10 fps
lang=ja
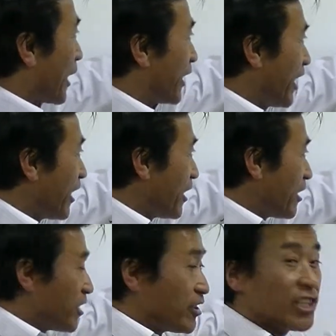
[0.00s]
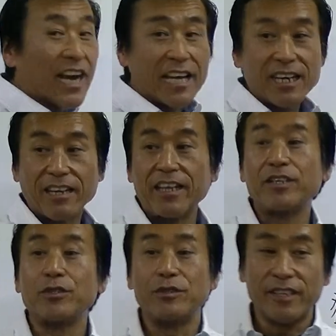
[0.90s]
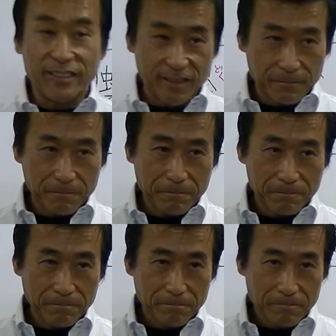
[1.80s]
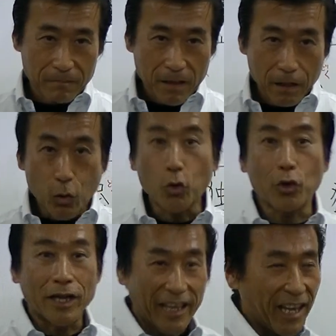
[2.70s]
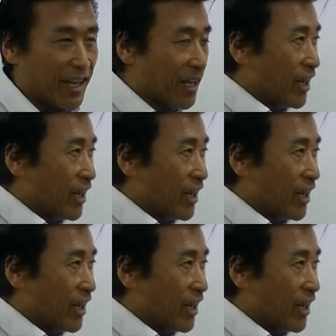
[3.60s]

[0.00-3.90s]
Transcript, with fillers: らね理解ができるんですところがね、